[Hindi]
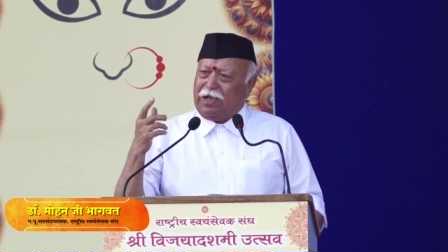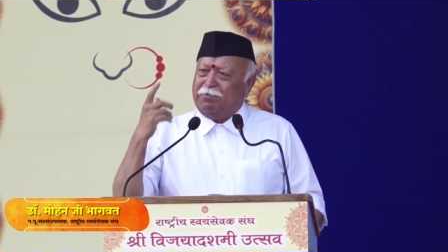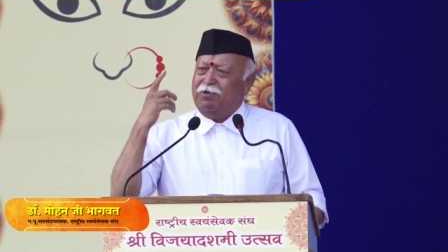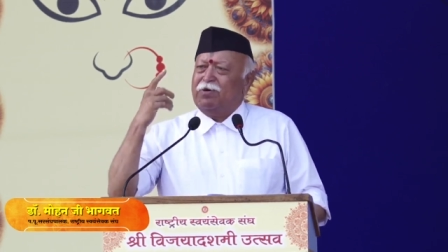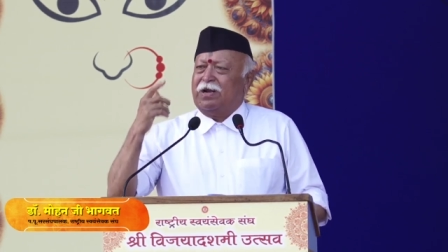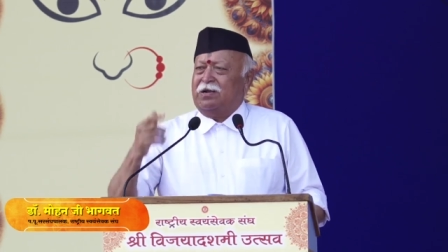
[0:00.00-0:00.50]
का
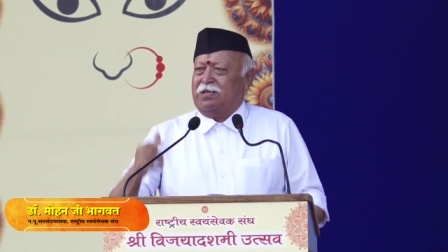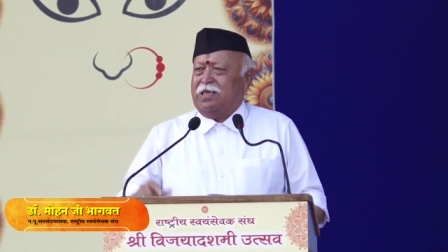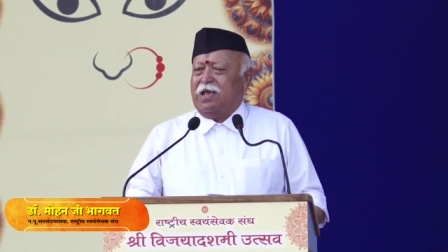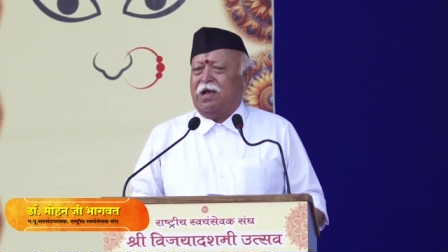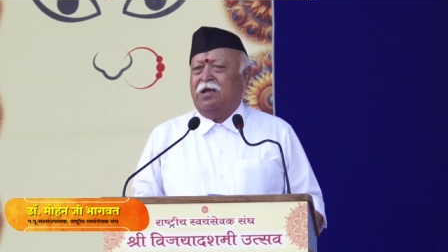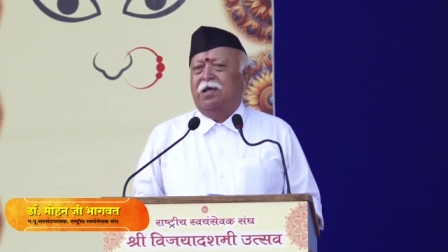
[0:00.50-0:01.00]
भी वर्ण
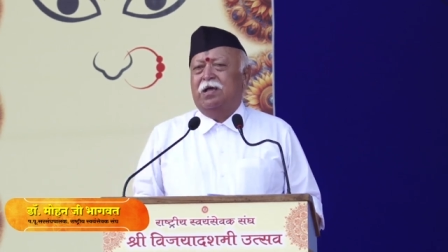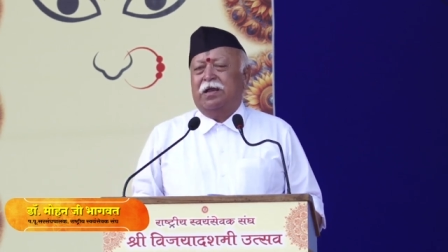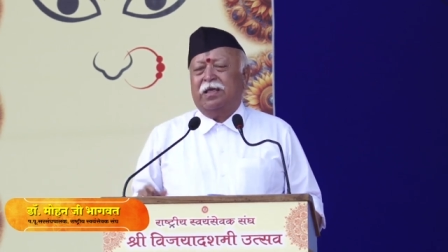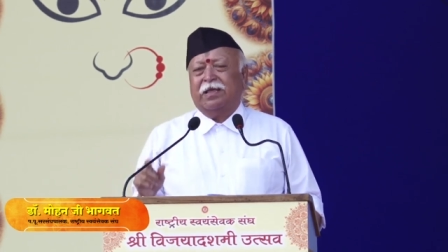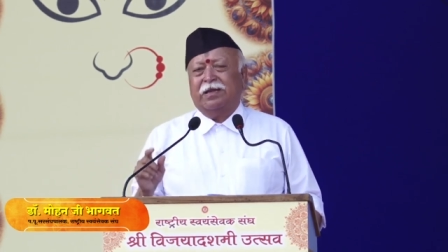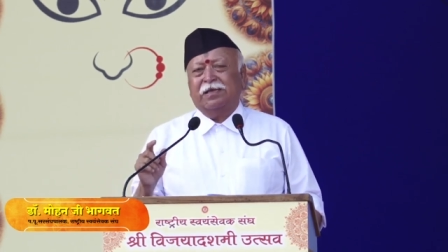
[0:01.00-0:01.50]
किया
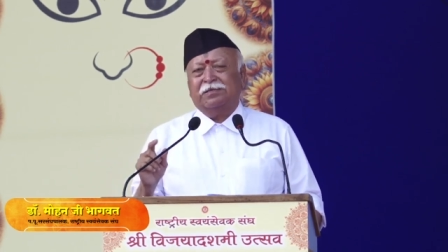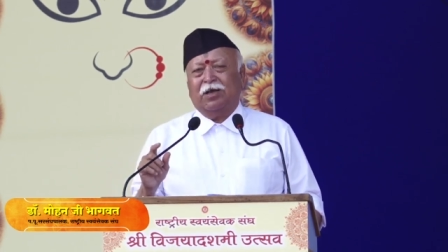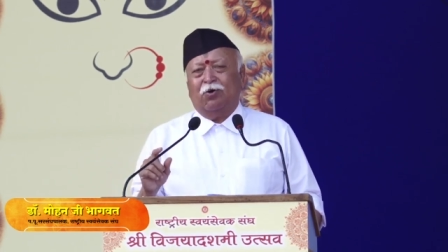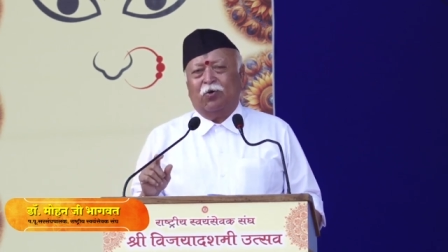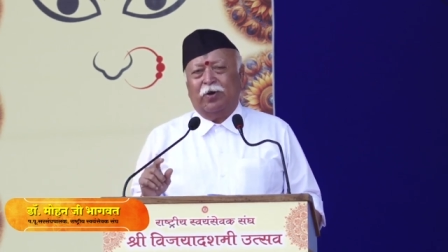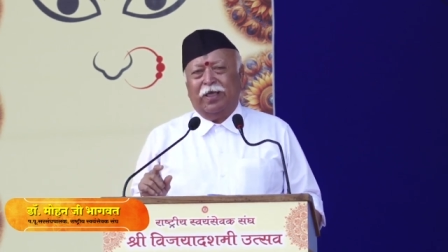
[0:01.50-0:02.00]
लेकिन ऐसा
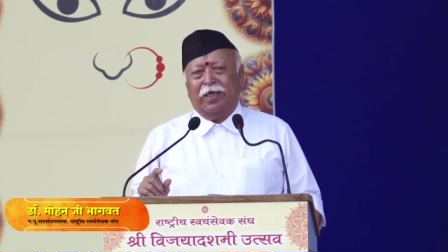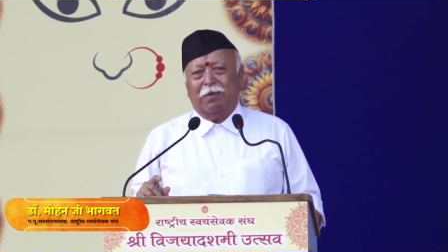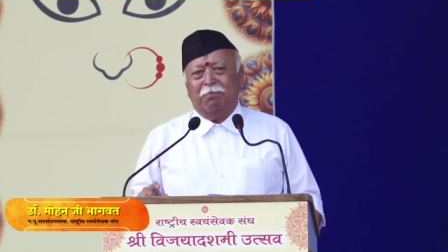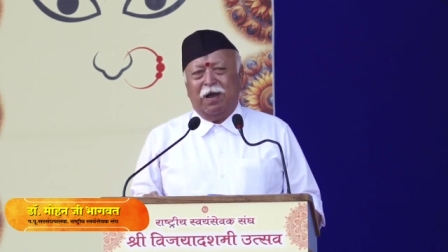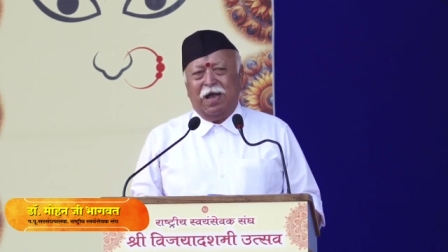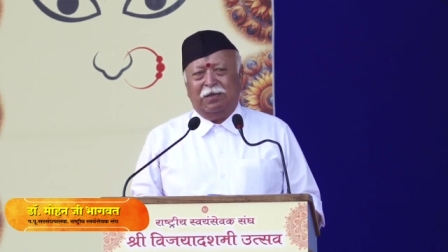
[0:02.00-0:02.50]
होने के
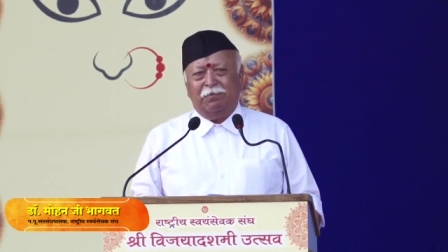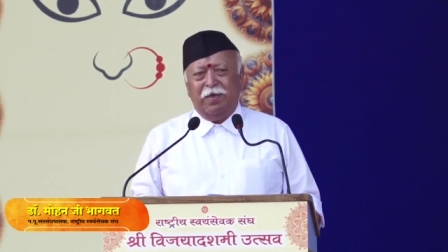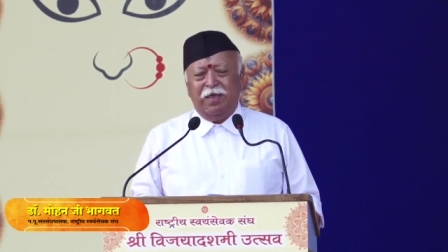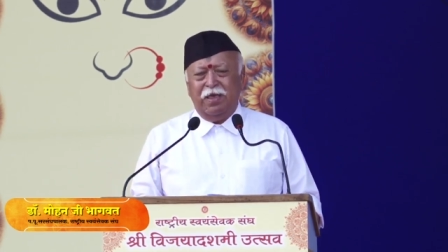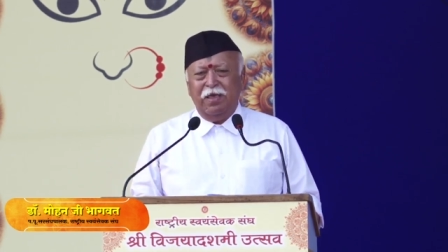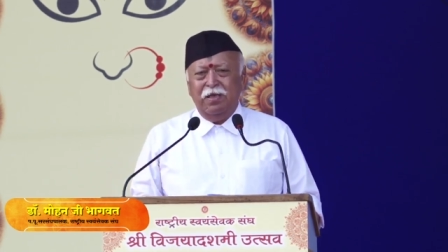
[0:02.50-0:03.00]
बाद
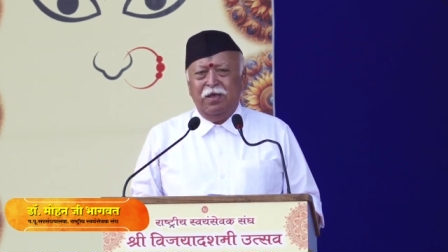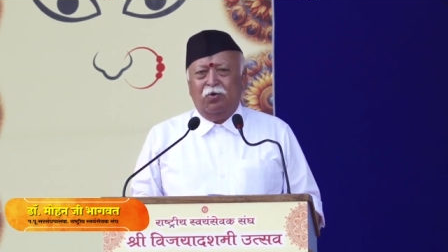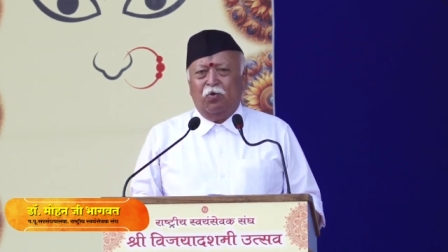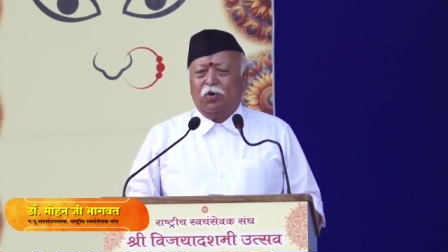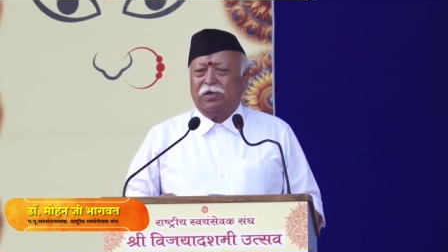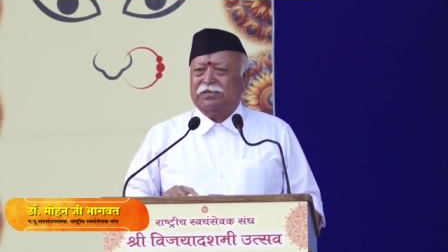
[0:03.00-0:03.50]
भी
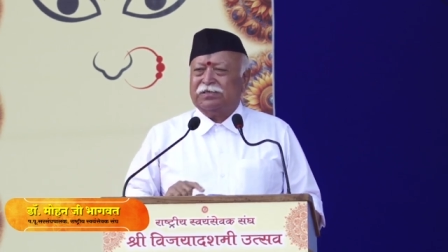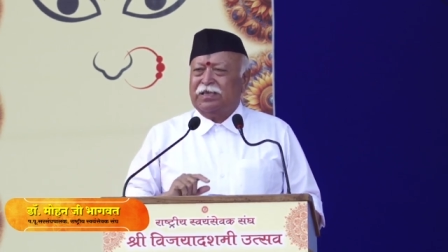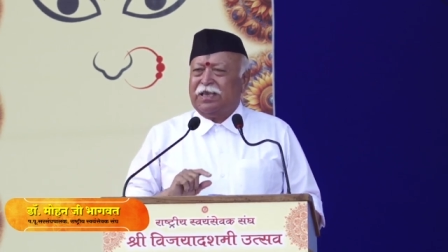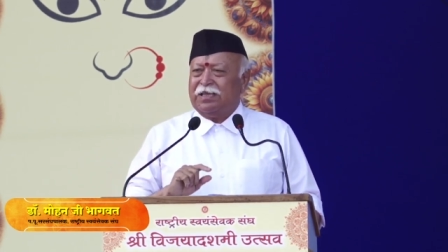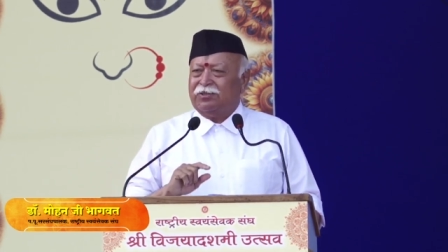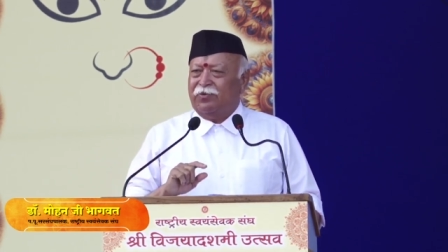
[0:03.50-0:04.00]
वो किसी
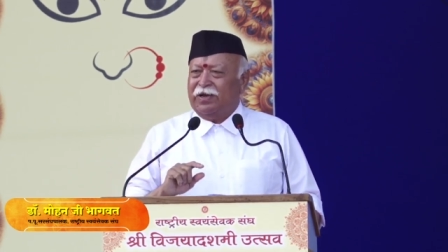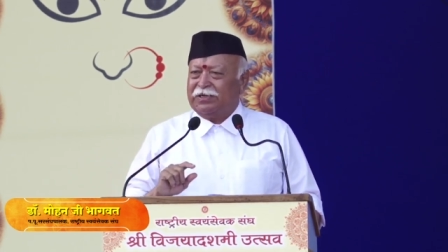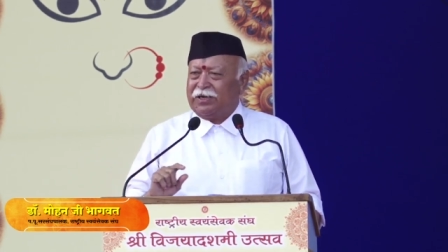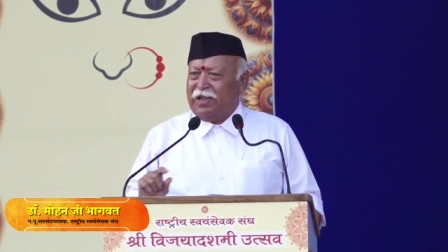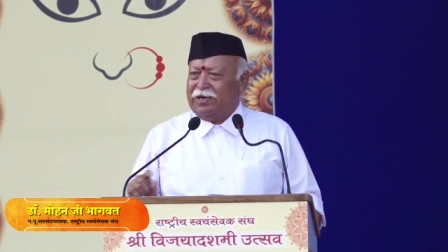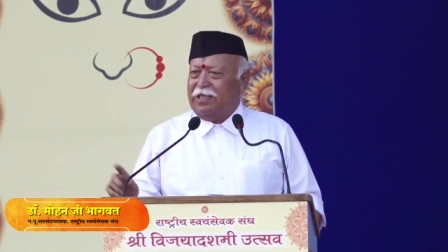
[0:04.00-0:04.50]
के
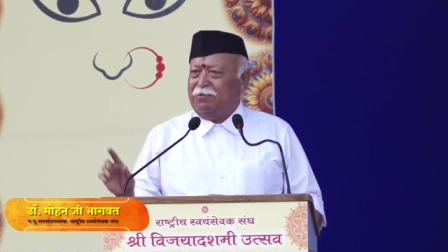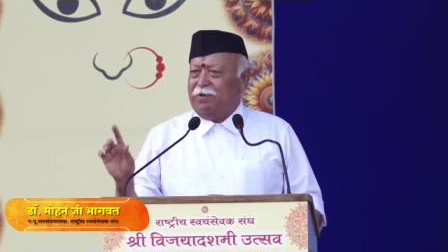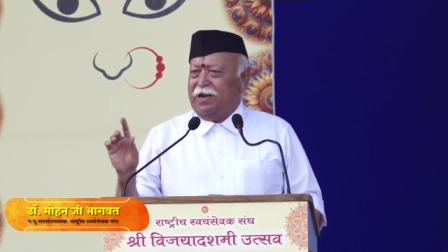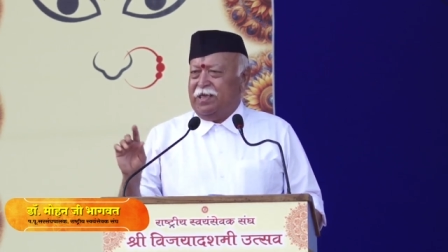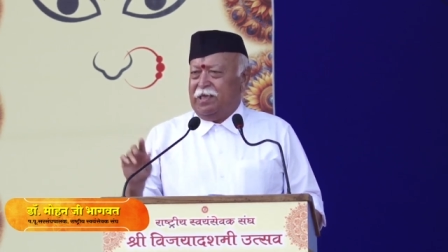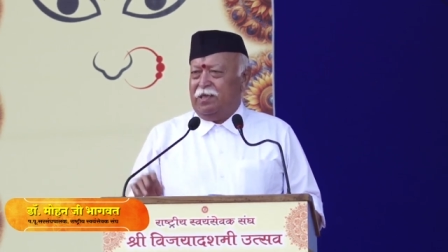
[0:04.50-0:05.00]
द्वेष्टा नहीं
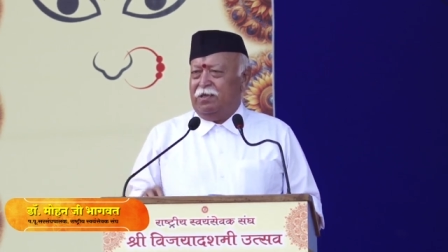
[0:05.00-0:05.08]
बने